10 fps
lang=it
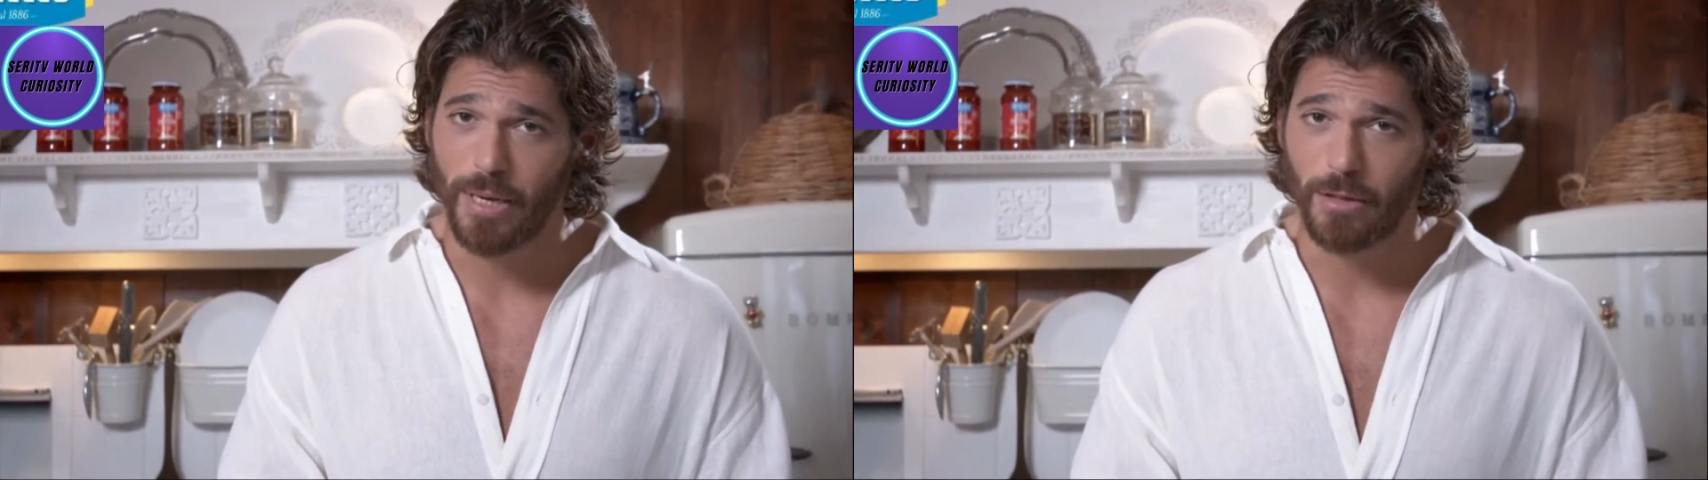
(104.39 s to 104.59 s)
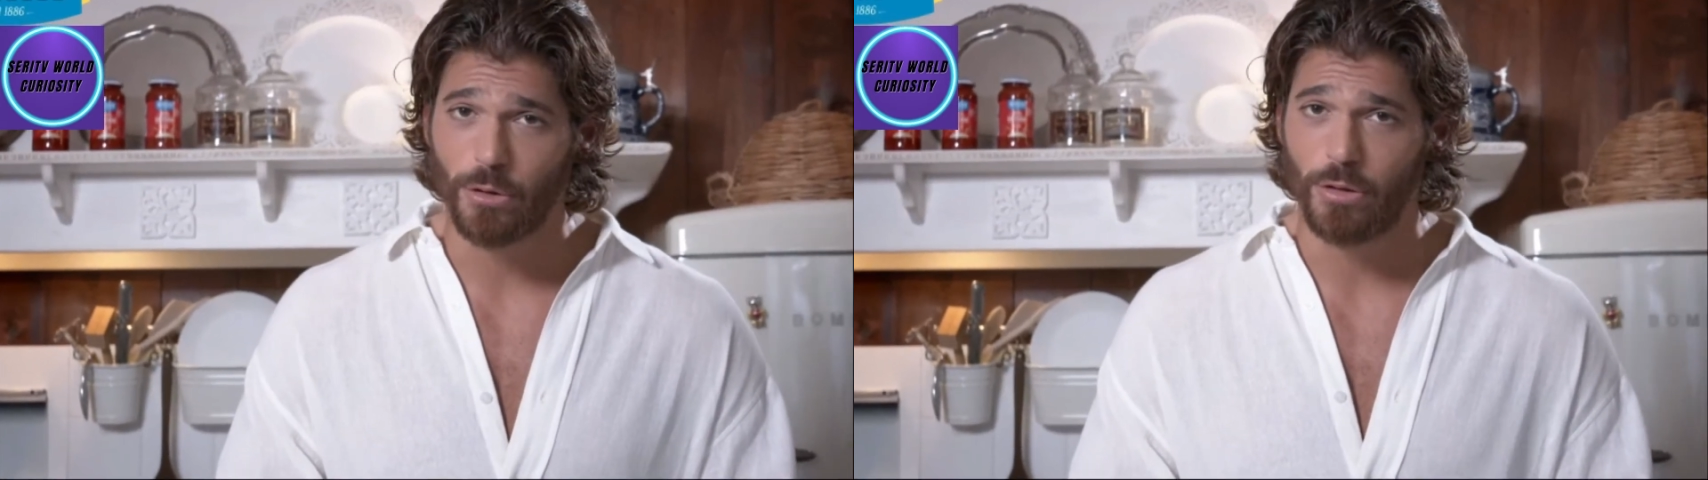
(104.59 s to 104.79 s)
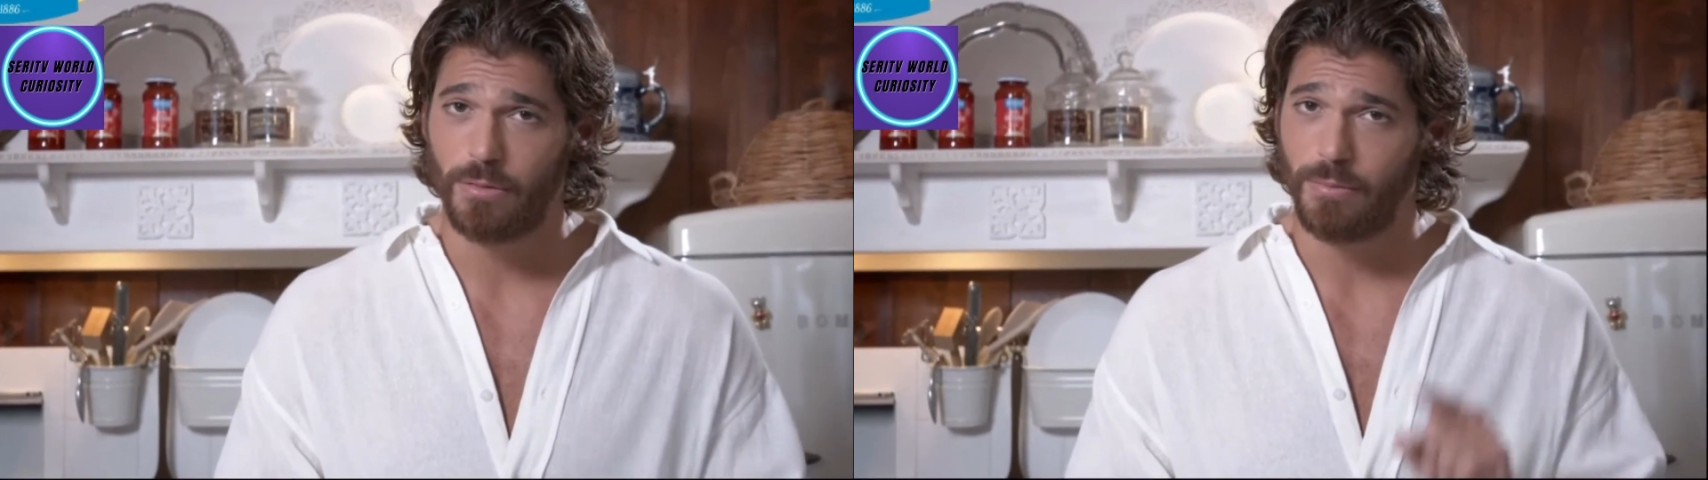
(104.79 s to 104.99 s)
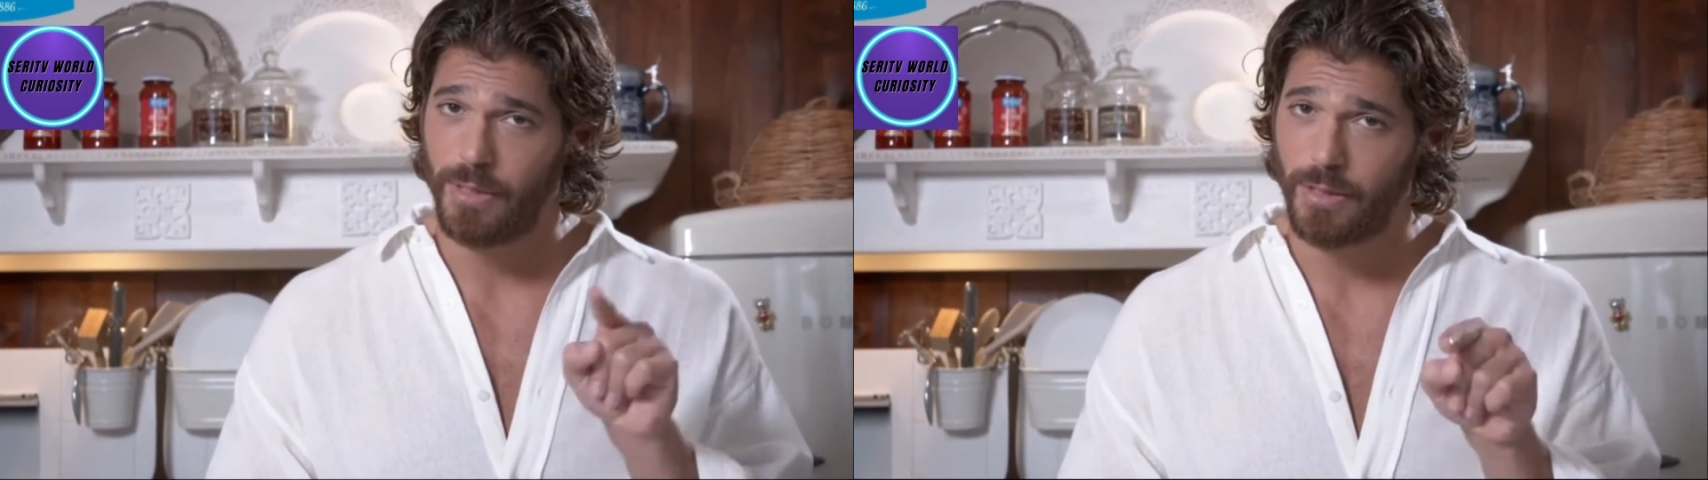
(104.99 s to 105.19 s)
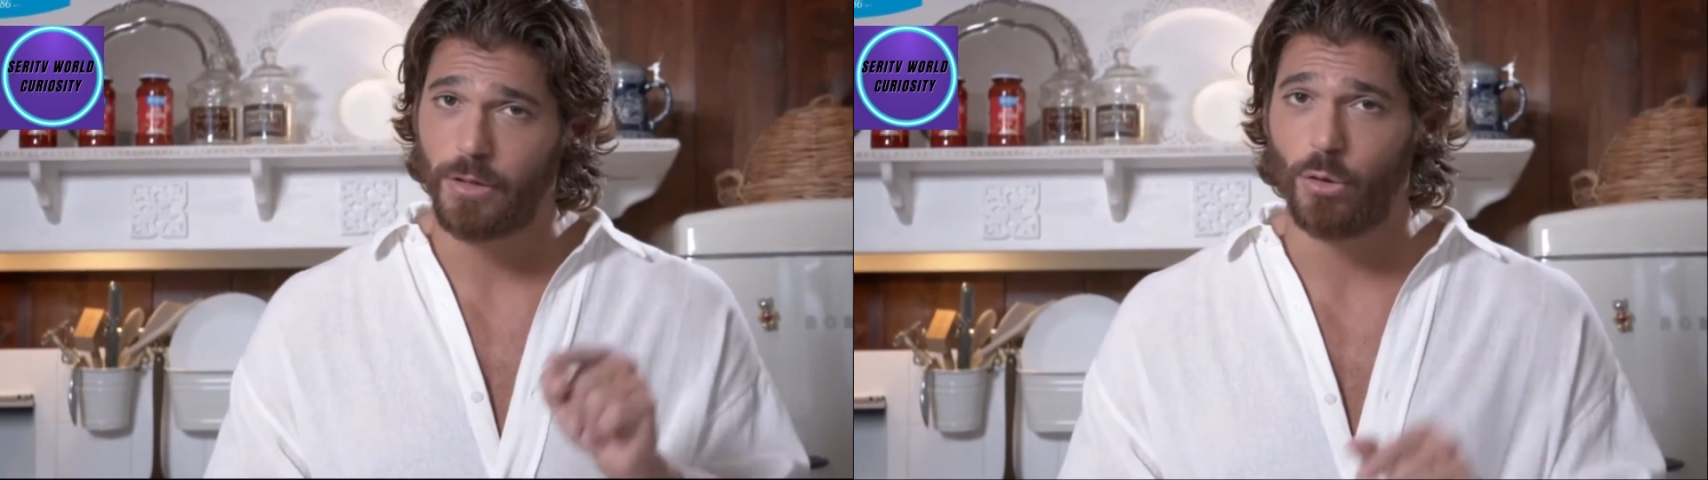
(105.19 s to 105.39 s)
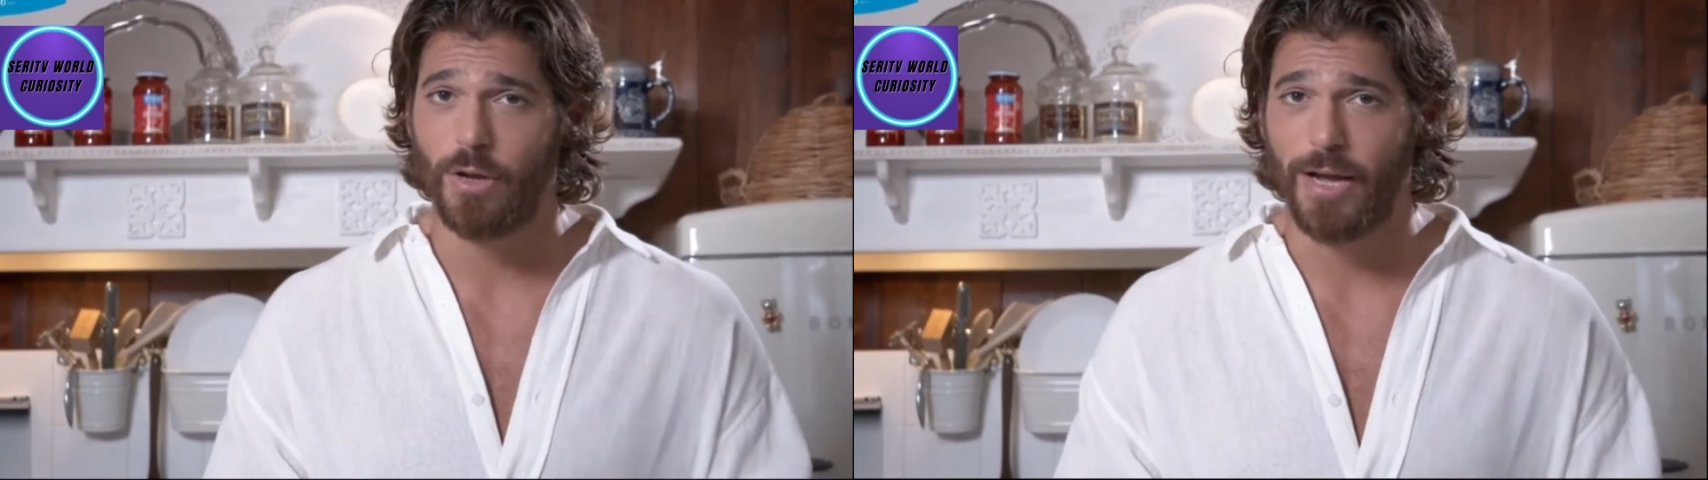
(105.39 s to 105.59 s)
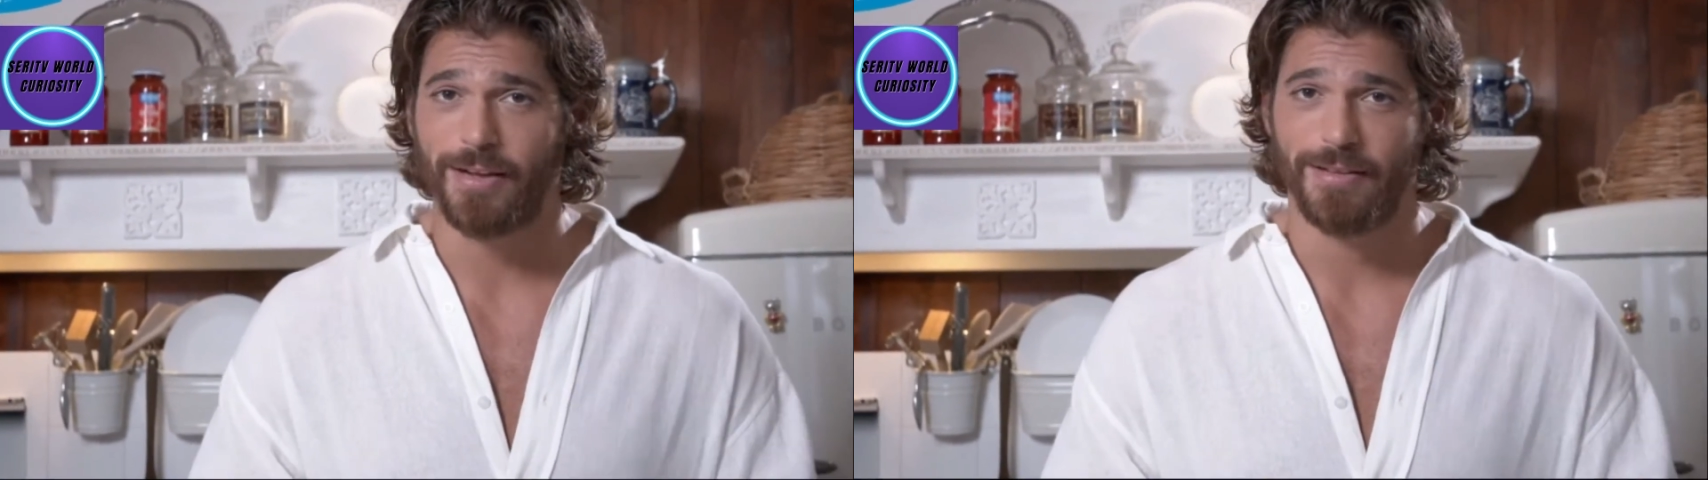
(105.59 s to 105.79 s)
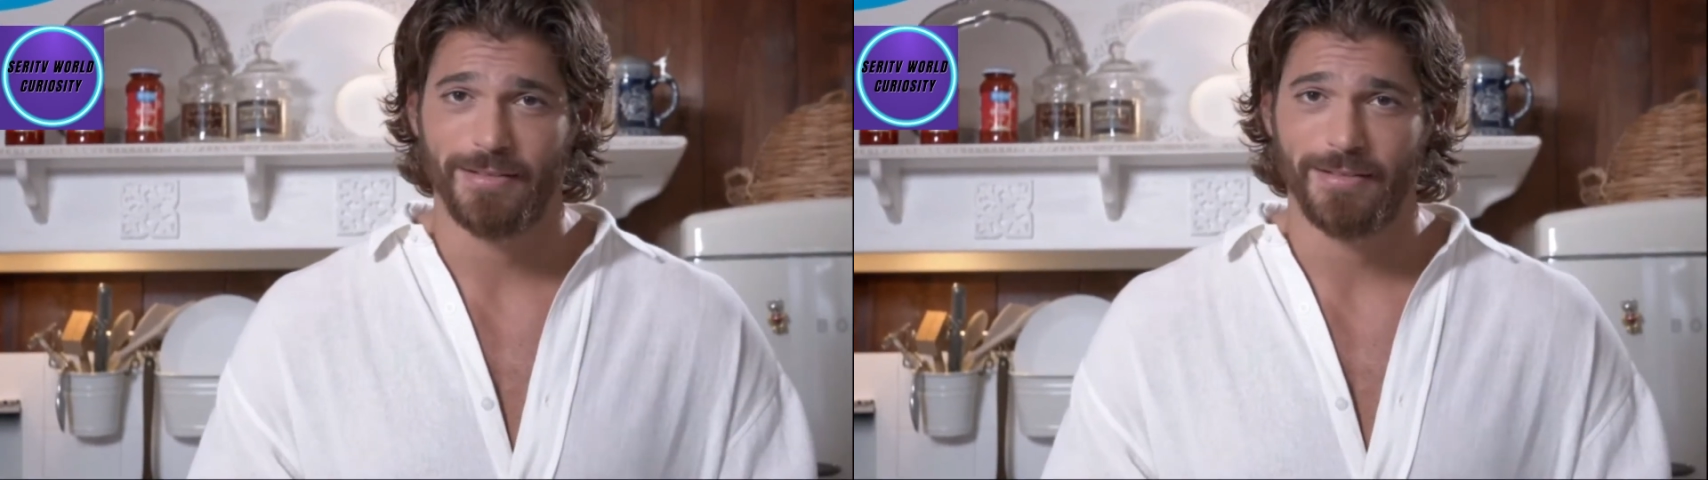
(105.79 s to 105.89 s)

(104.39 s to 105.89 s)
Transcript: piatto, mettete un like.